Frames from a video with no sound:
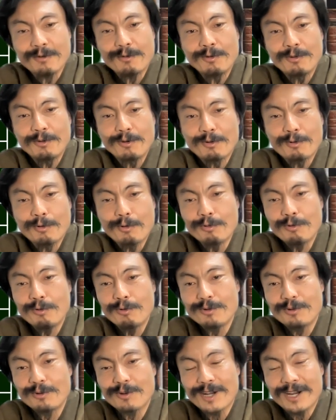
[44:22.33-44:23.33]
この広
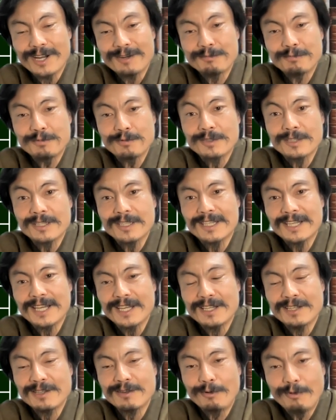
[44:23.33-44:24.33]
告料がある物
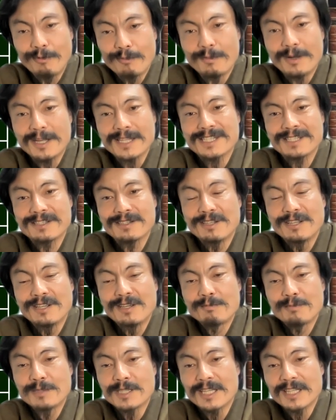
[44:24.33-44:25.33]
件をまず
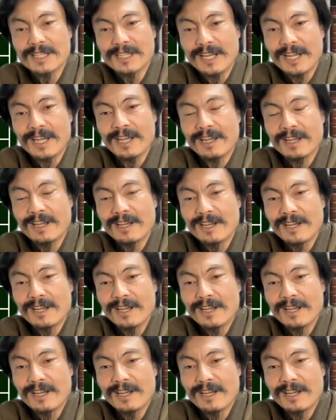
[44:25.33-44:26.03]
見せて、